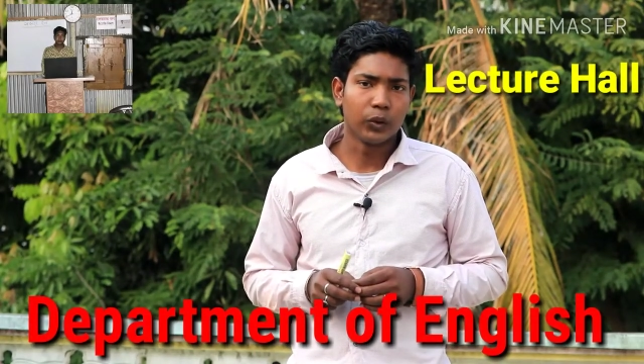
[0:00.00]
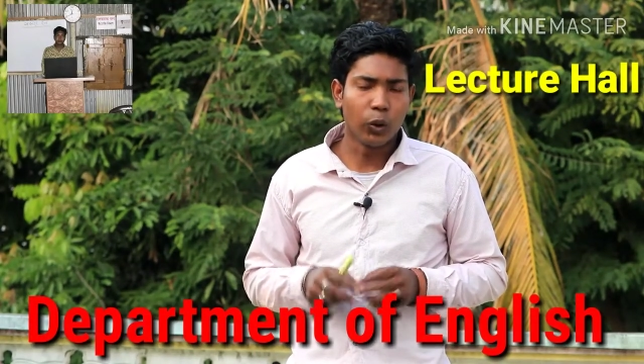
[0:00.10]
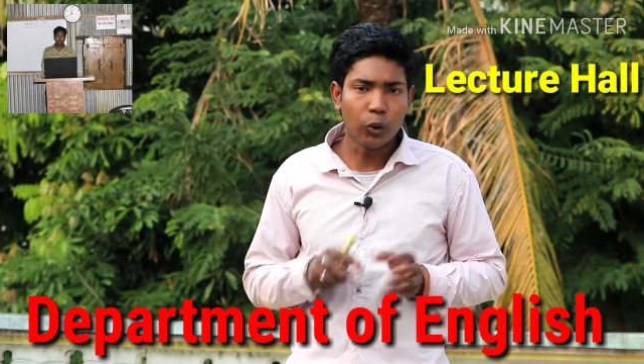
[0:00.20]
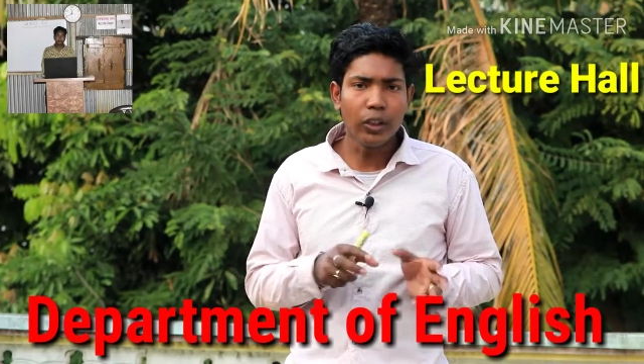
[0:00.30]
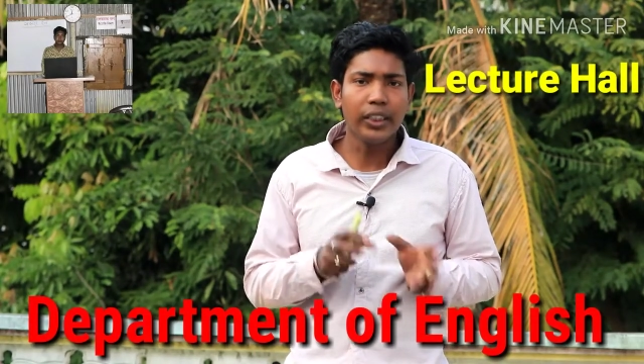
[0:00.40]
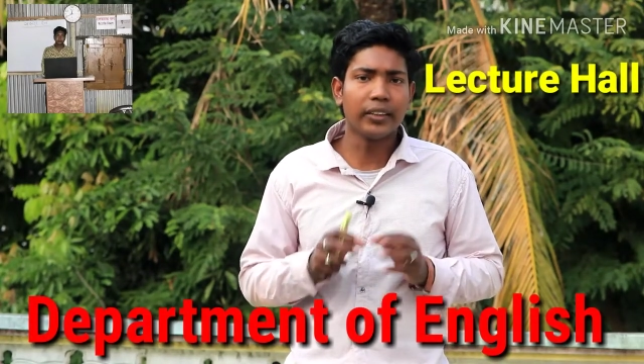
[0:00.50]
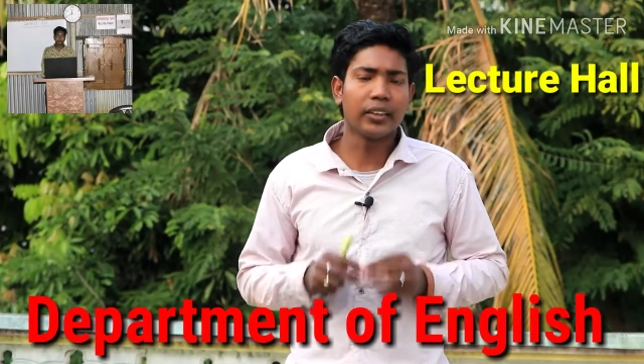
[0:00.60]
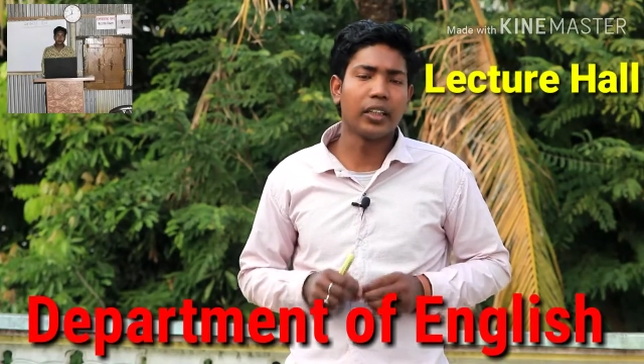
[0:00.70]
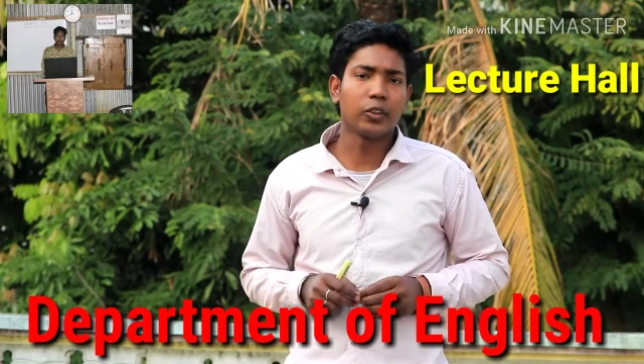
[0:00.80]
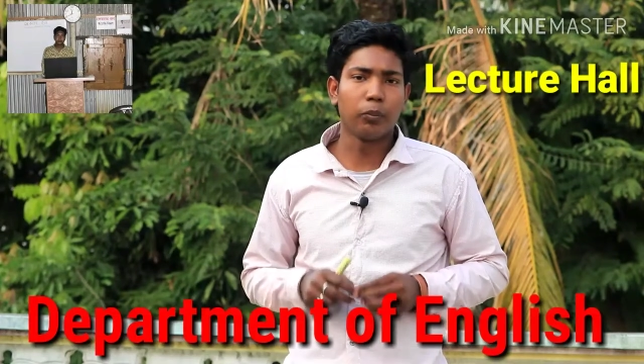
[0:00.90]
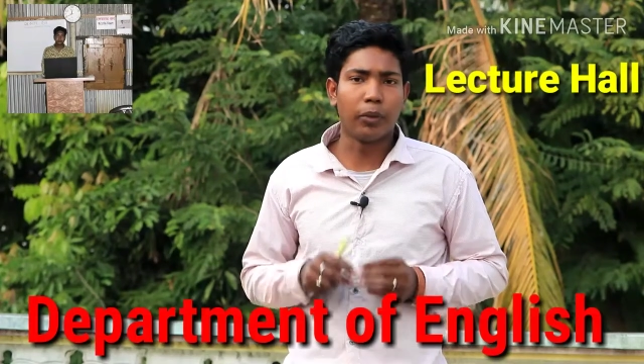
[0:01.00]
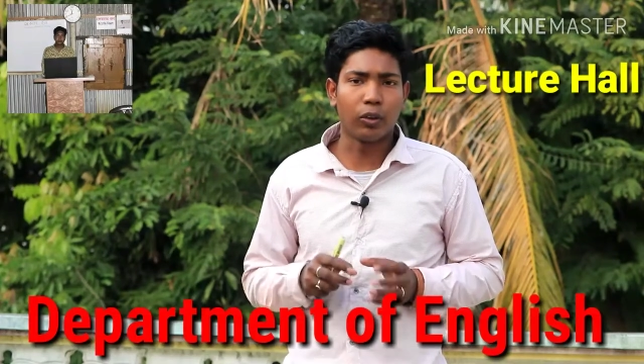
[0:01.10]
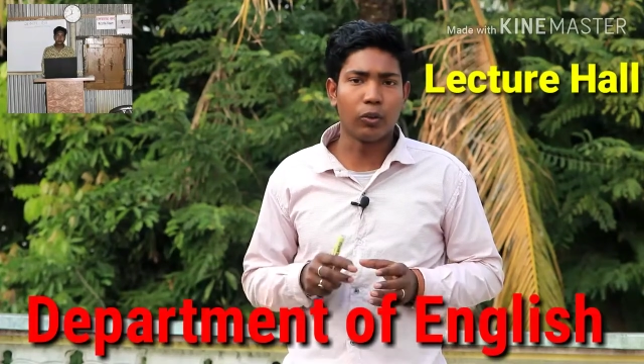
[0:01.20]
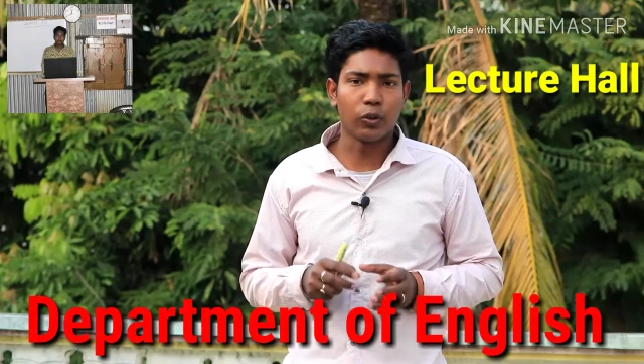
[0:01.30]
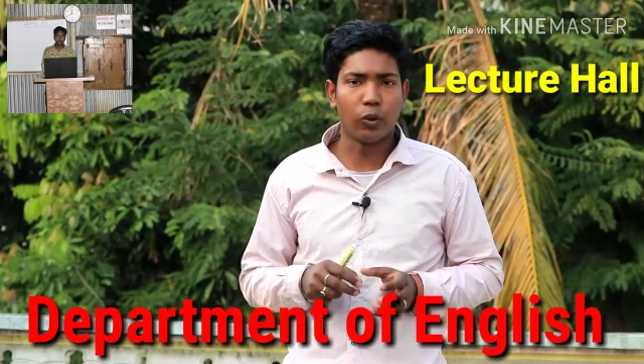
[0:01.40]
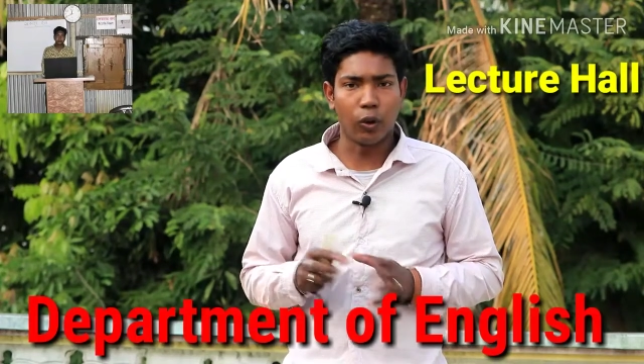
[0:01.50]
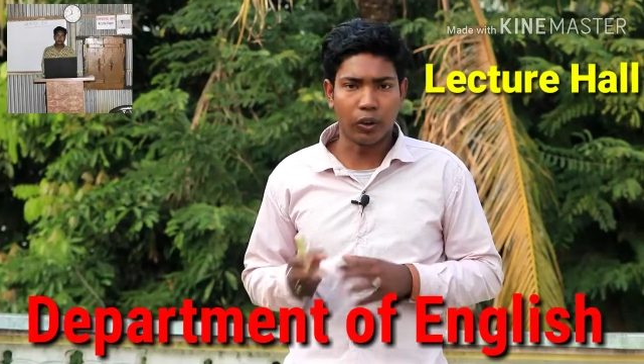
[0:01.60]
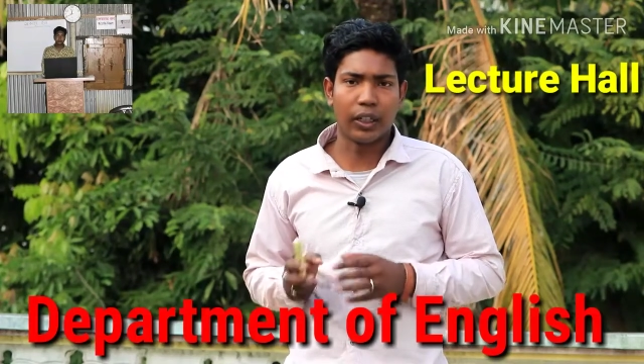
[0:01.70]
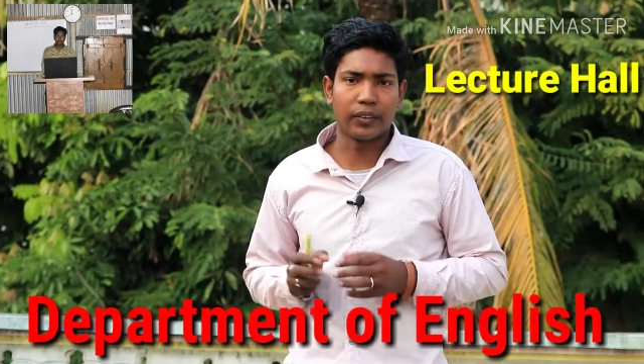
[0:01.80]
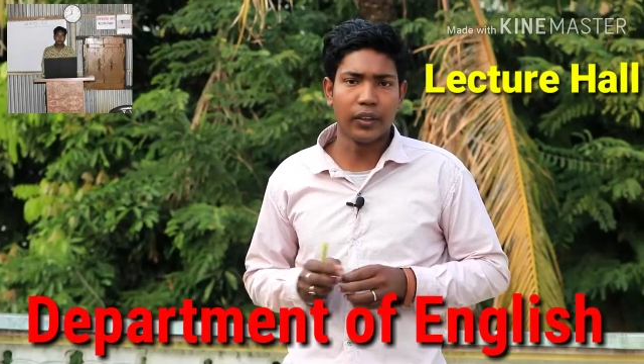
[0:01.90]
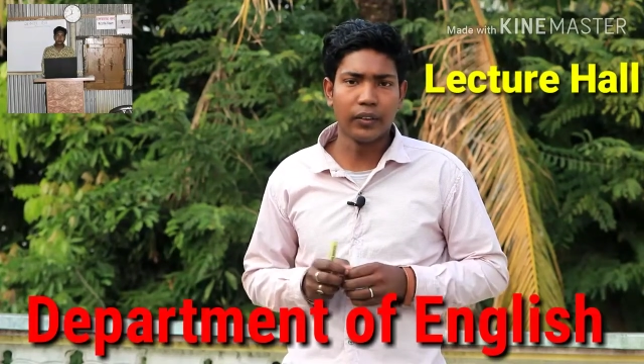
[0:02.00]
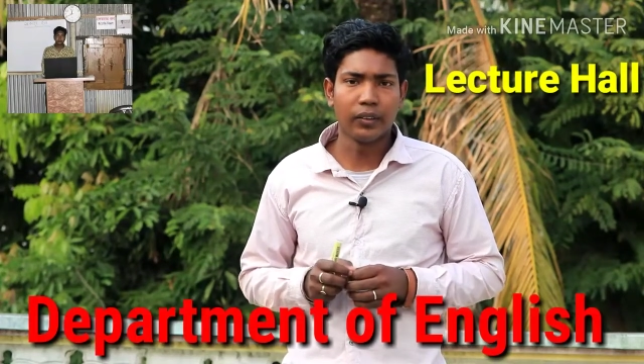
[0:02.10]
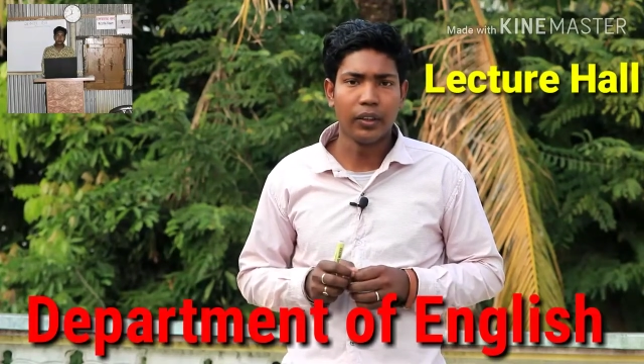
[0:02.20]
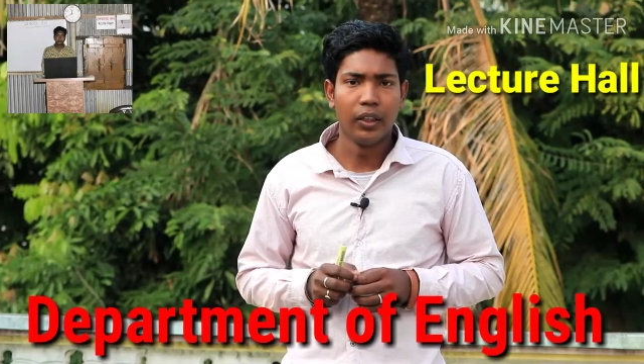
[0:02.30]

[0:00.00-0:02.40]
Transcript: নট অনলি ইয়াং জেনারেশন বাট অলসো অল ক্লাসেস